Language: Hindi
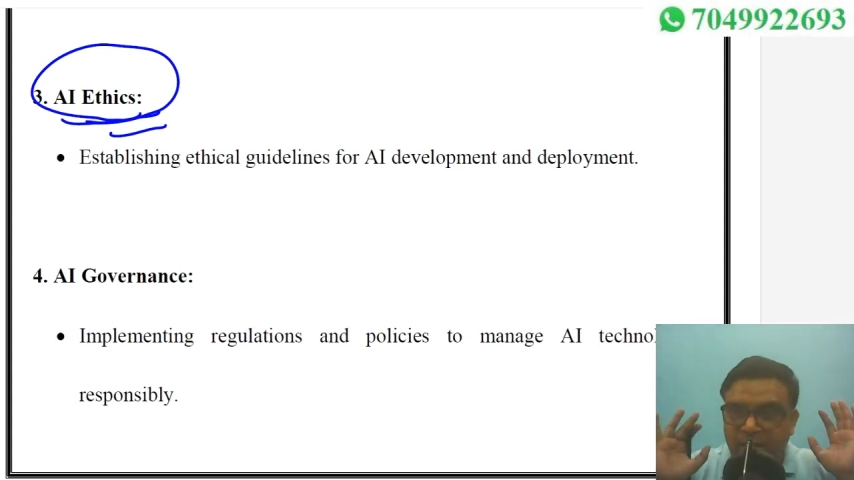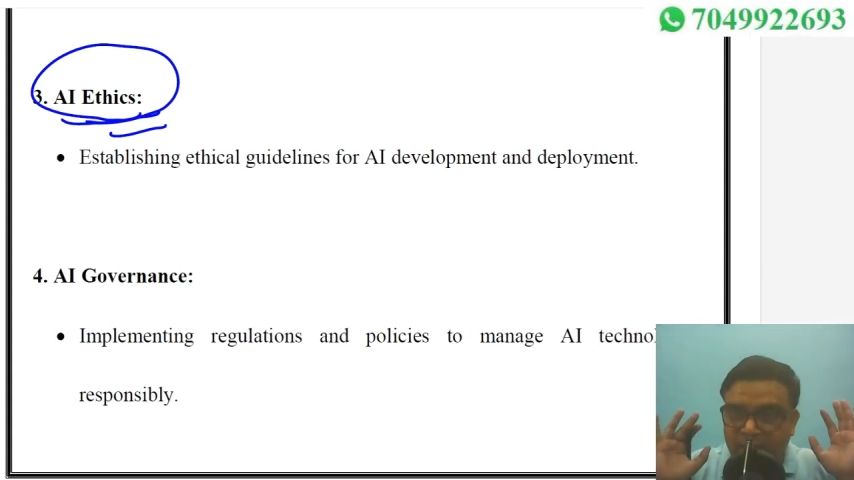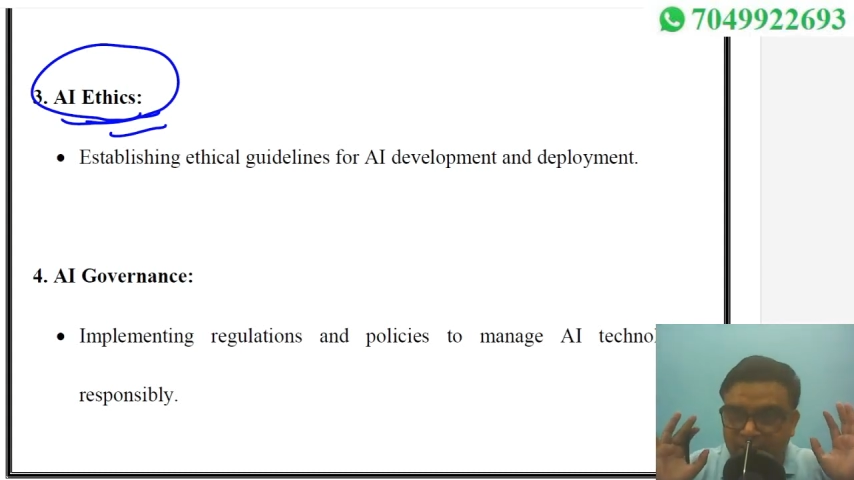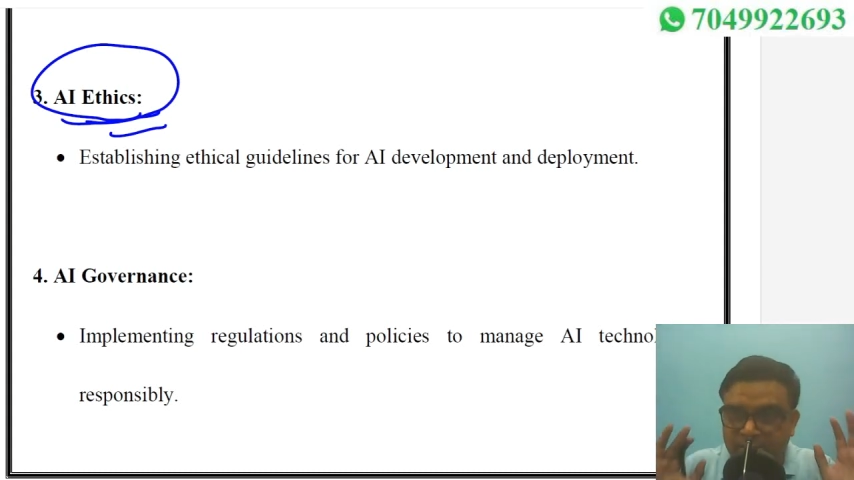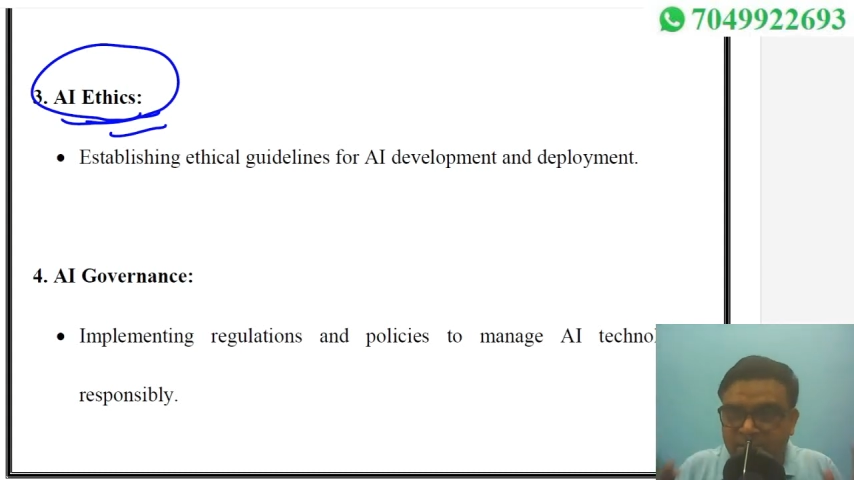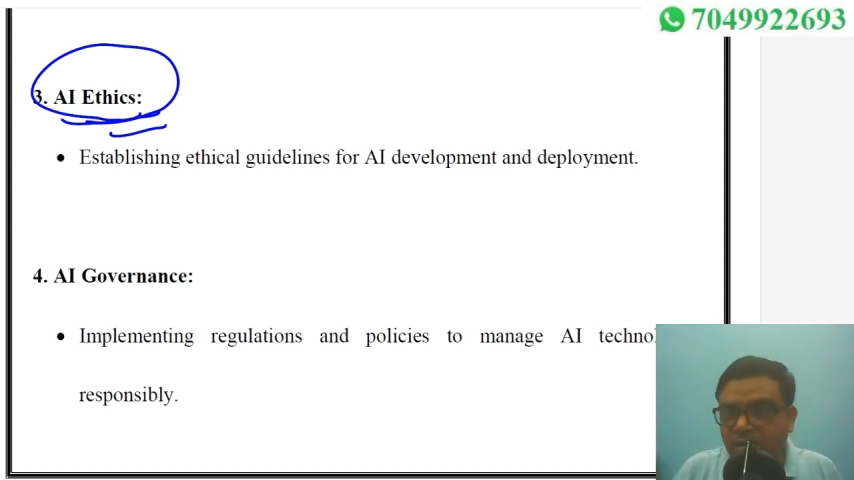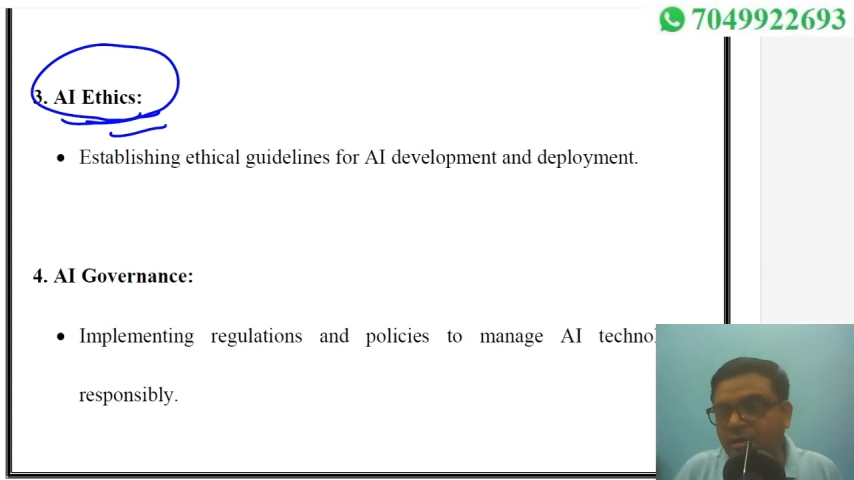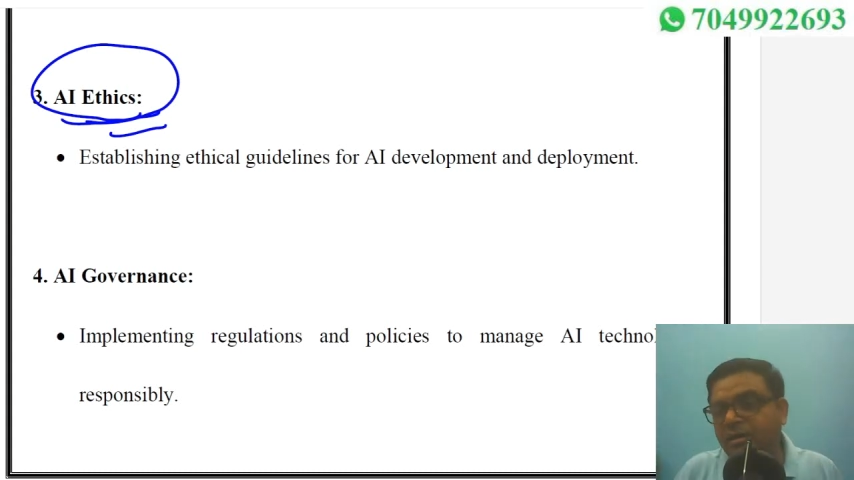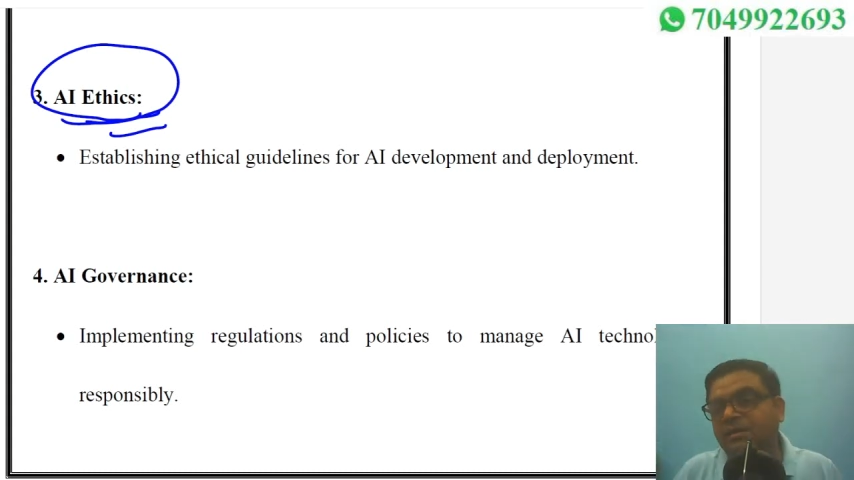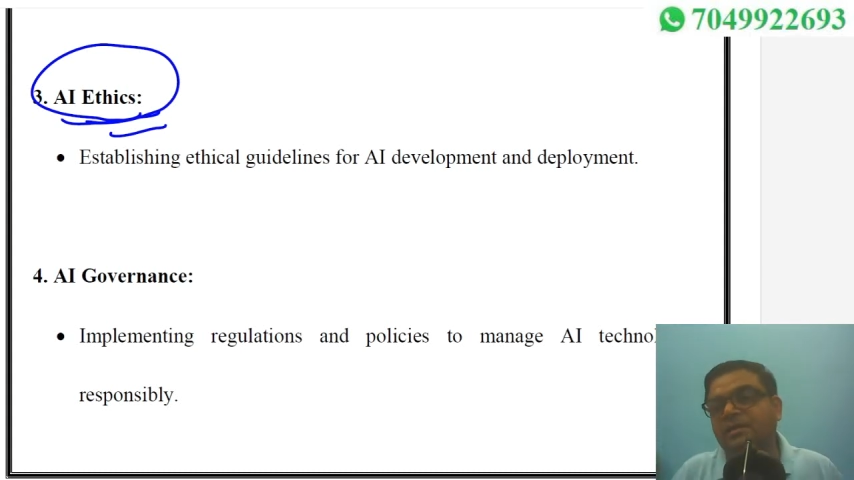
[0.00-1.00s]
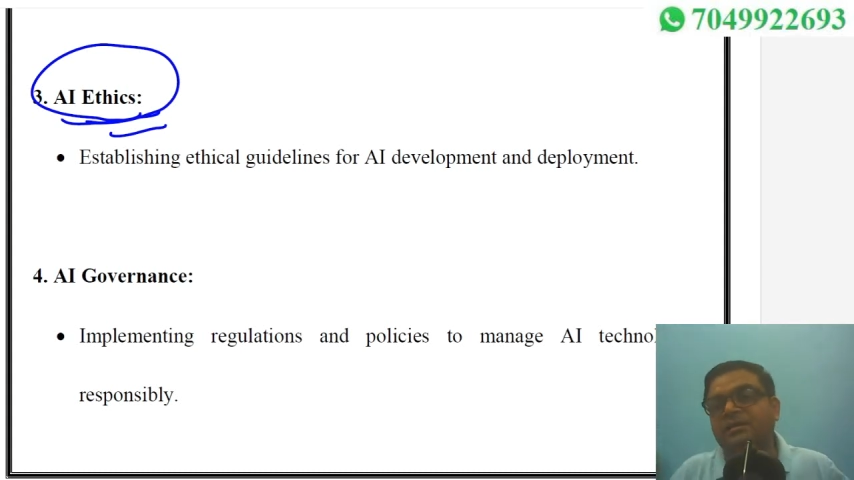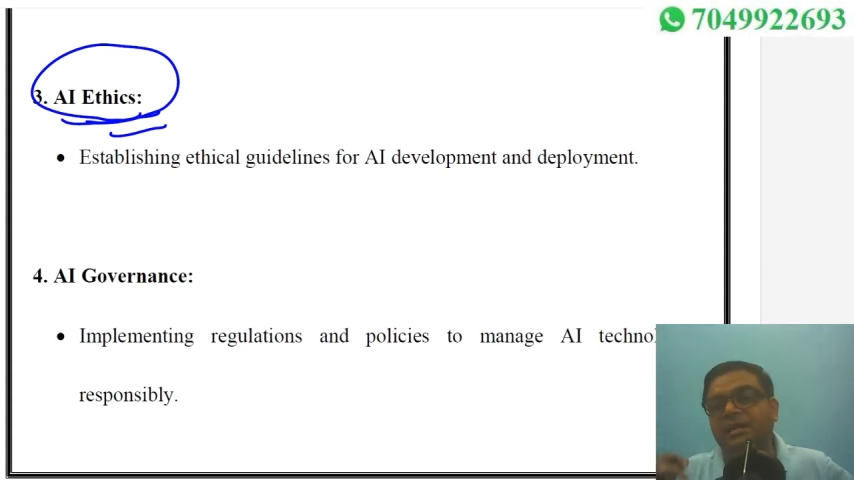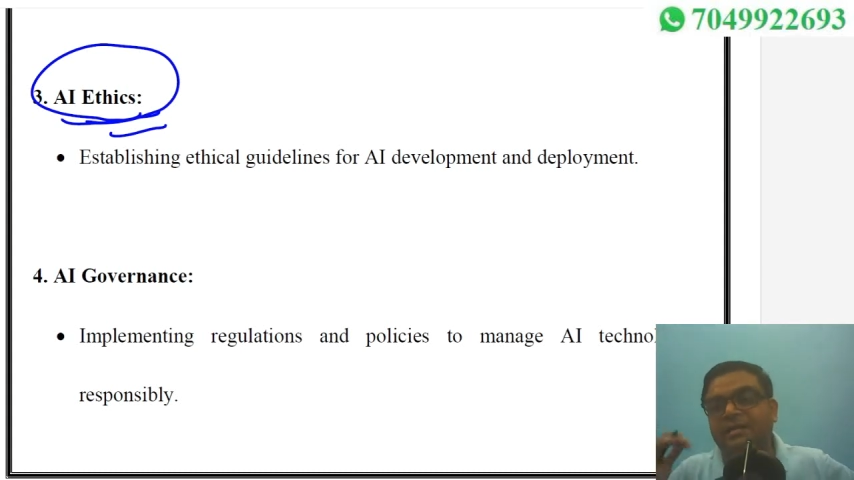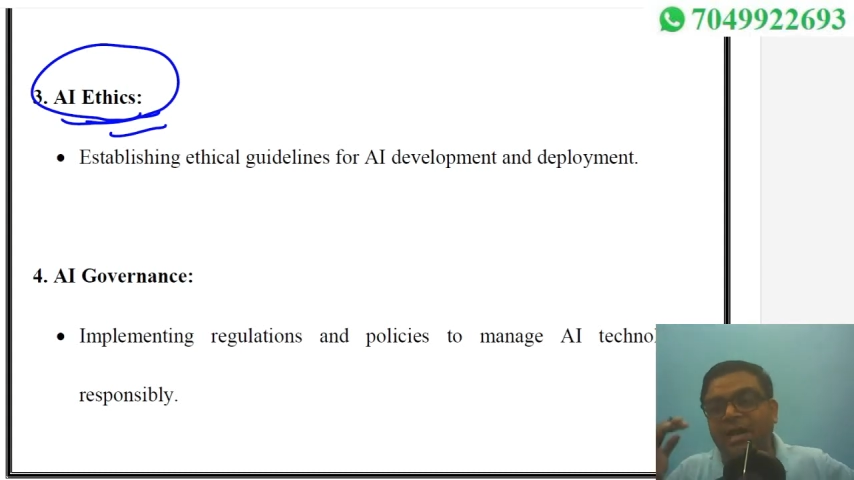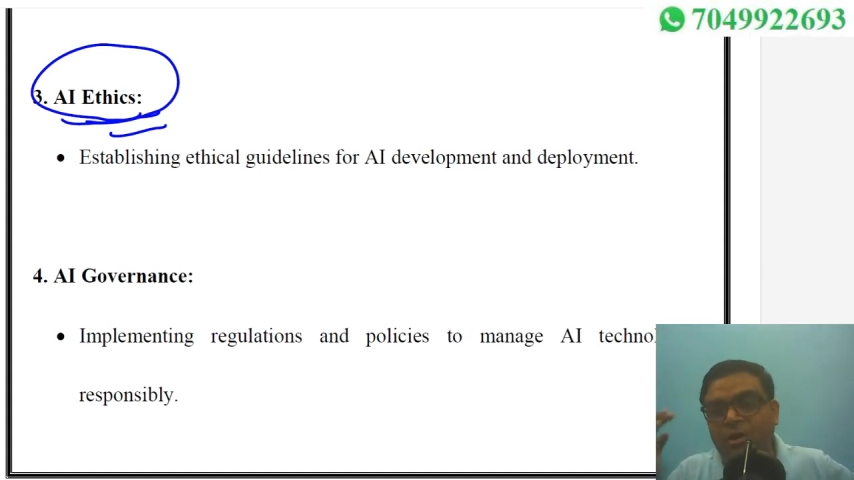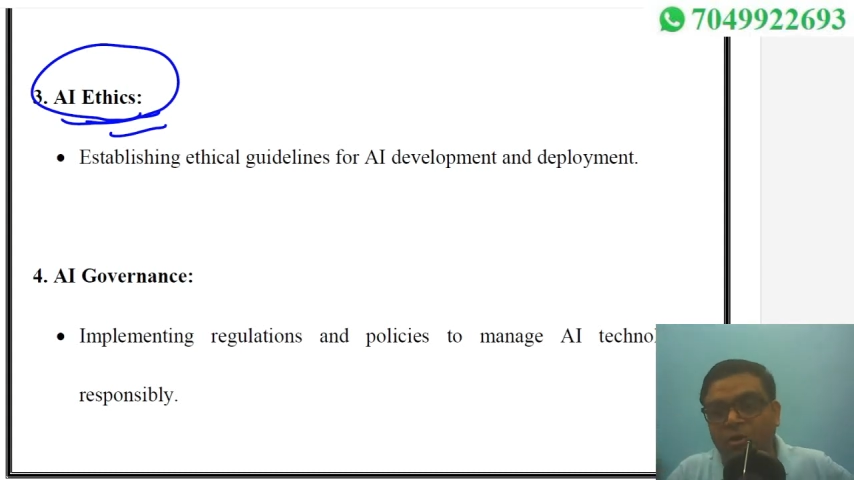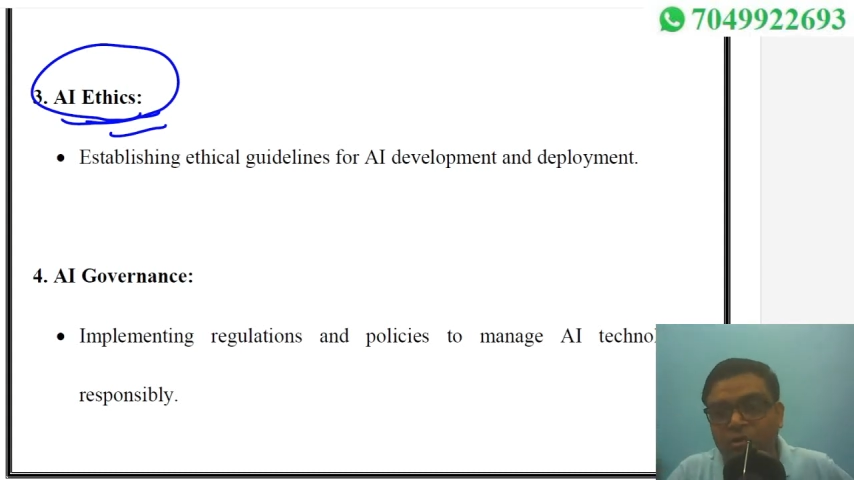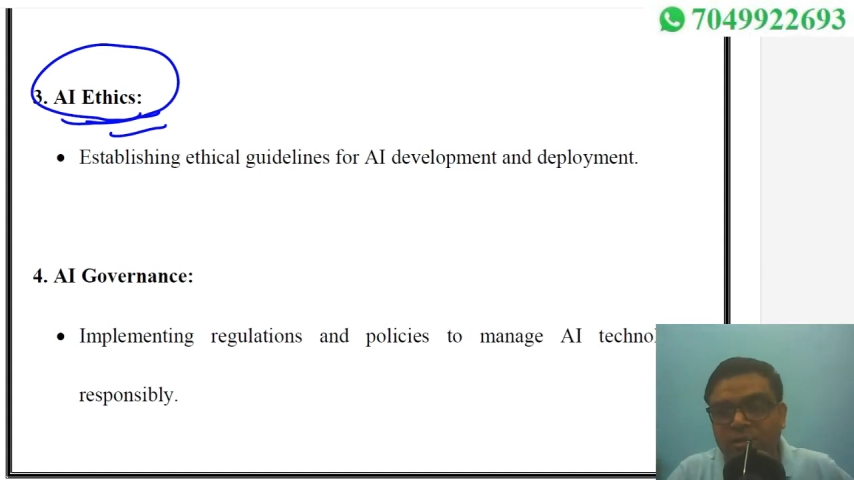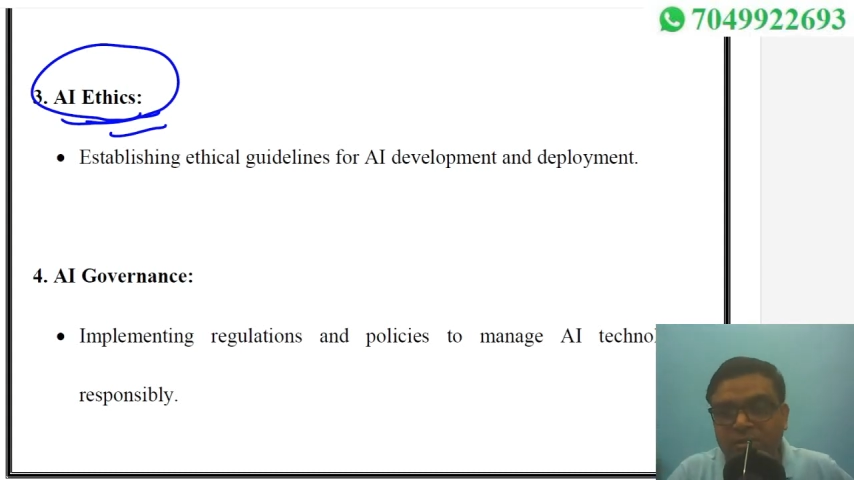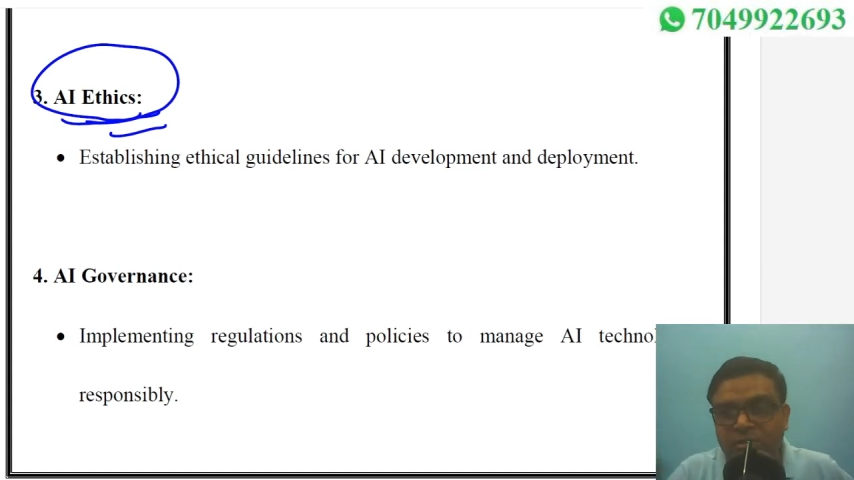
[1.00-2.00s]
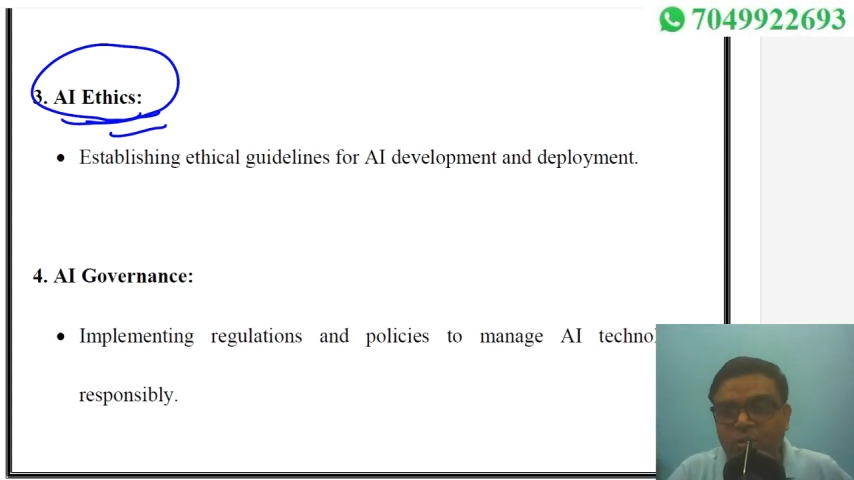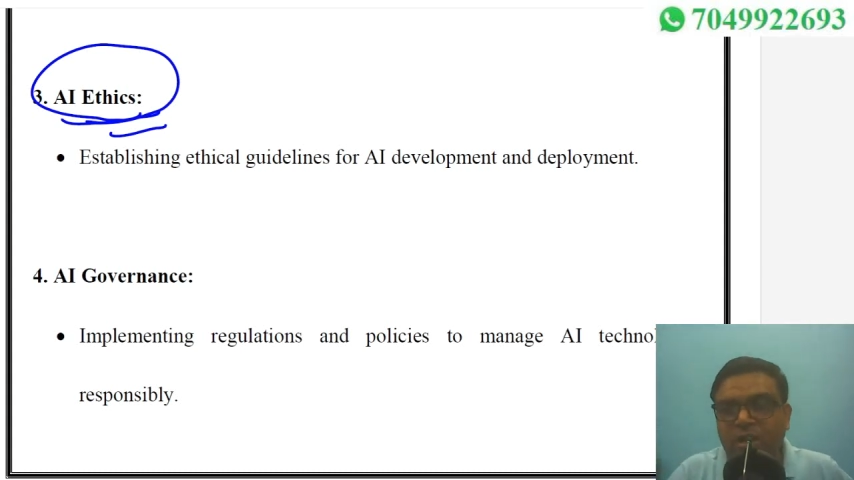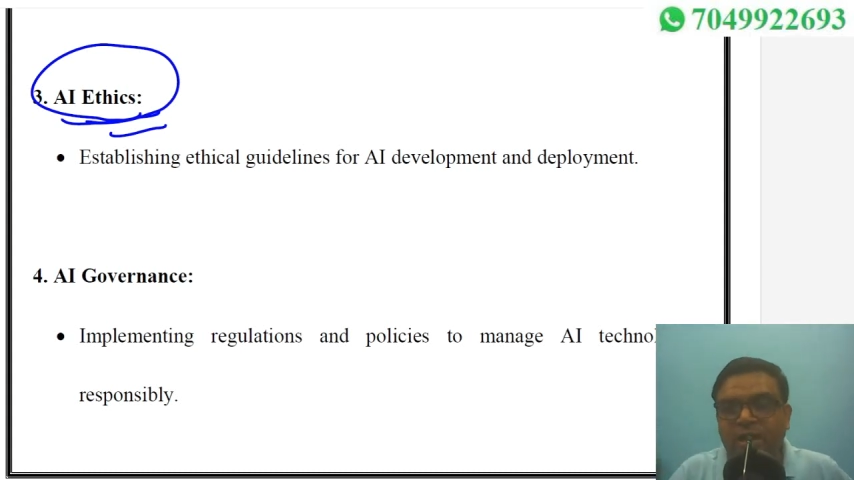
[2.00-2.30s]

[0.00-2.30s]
कंसर्न इतनी सारी टेक्नोलॉजी जो आ